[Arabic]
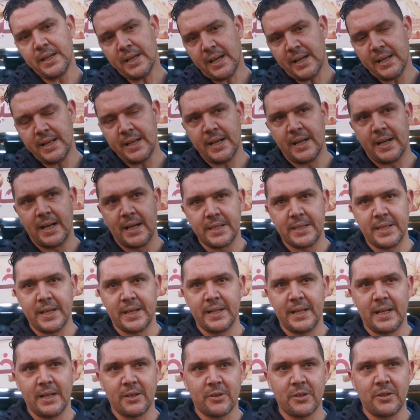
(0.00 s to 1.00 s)
يا عليها
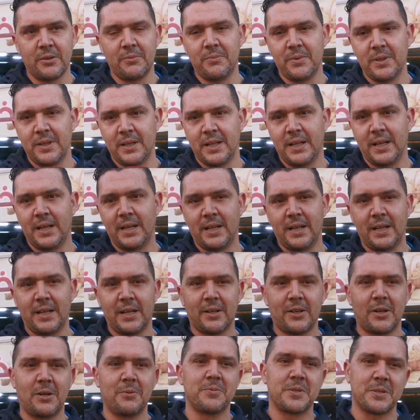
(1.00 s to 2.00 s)
درنا لكم
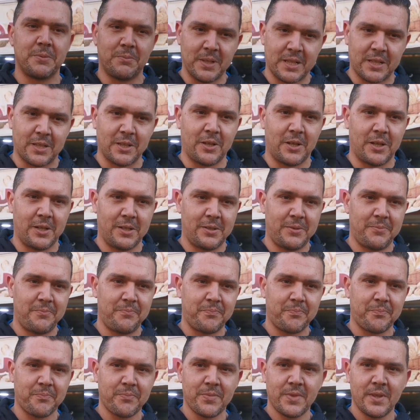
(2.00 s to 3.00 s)
آه، خبز مطلع
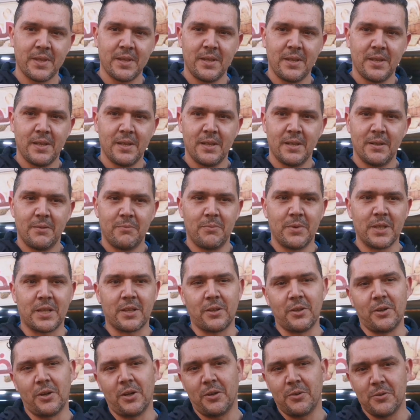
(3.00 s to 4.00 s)

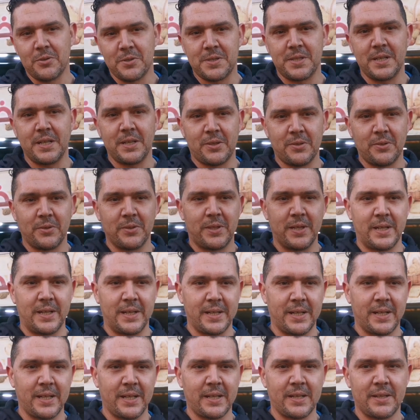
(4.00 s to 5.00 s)
مطلع والزيتون
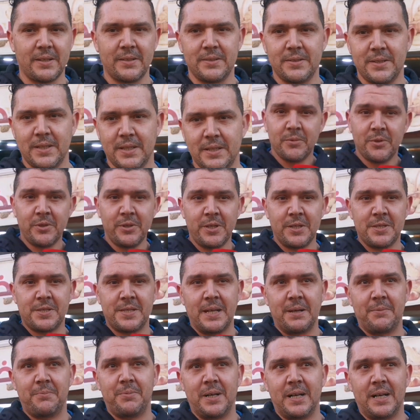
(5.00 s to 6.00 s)
ثاني
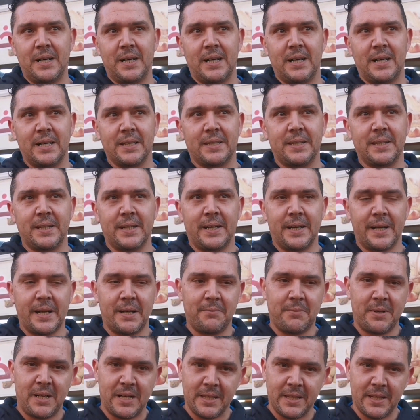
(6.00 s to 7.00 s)
مناسبة
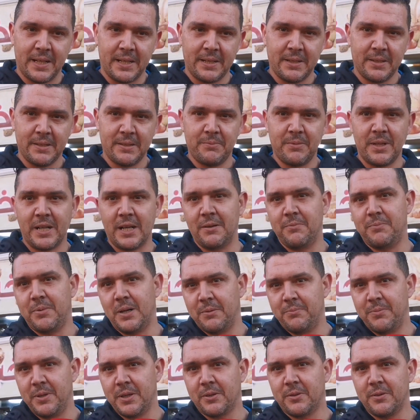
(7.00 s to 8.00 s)
رمضان
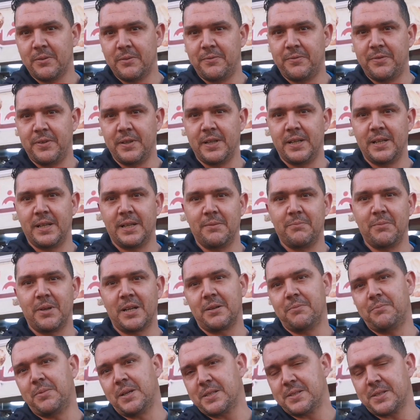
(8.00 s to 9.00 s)
مرحبا بكم في
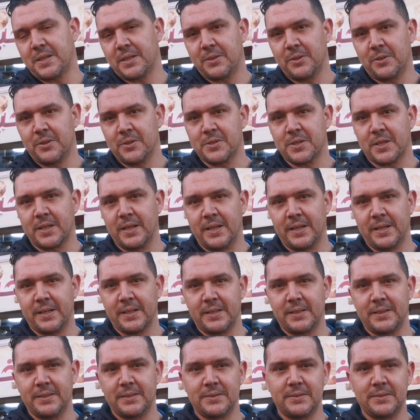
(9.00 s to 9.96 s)
مخبزة اوسكار